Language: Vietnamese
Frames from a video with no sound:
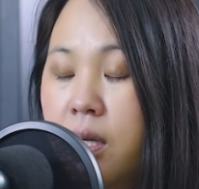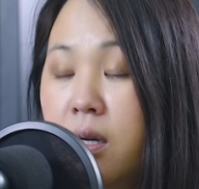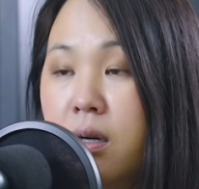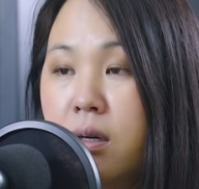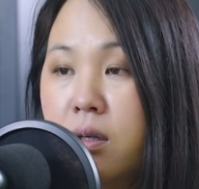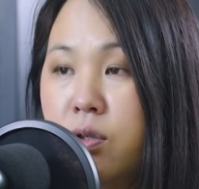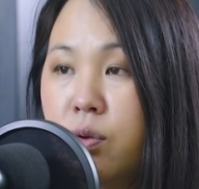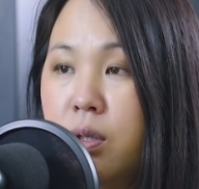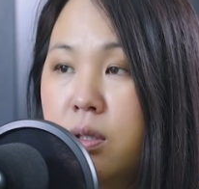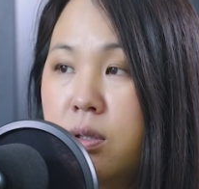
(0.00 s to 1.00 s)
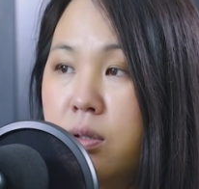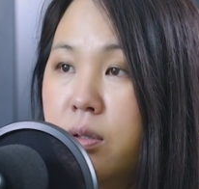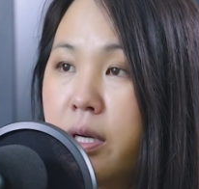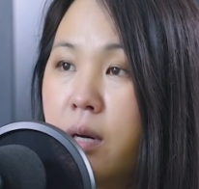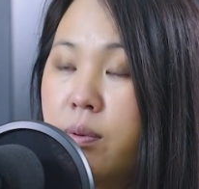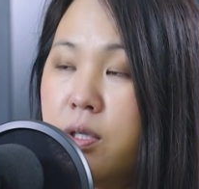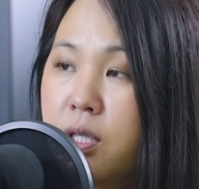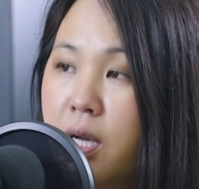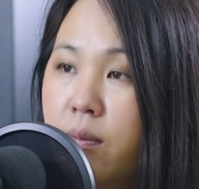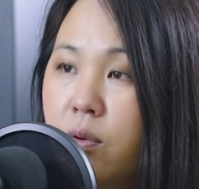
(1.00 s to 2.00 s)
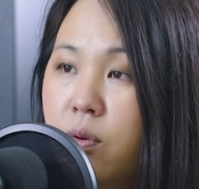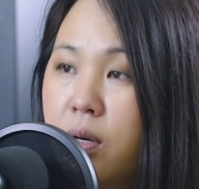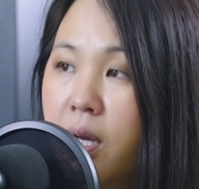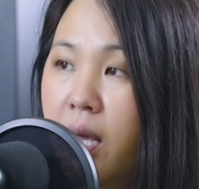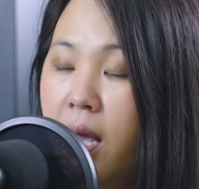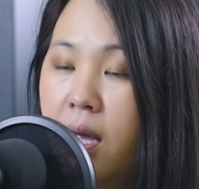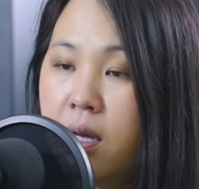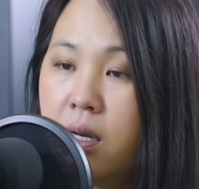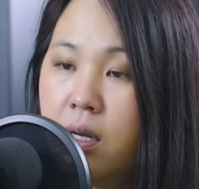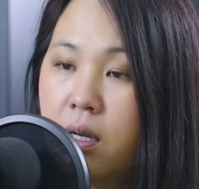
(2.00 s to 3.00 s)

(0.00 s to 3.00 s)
nó chúa ư sứ ấy có phải chỉ cả một qua lắc cá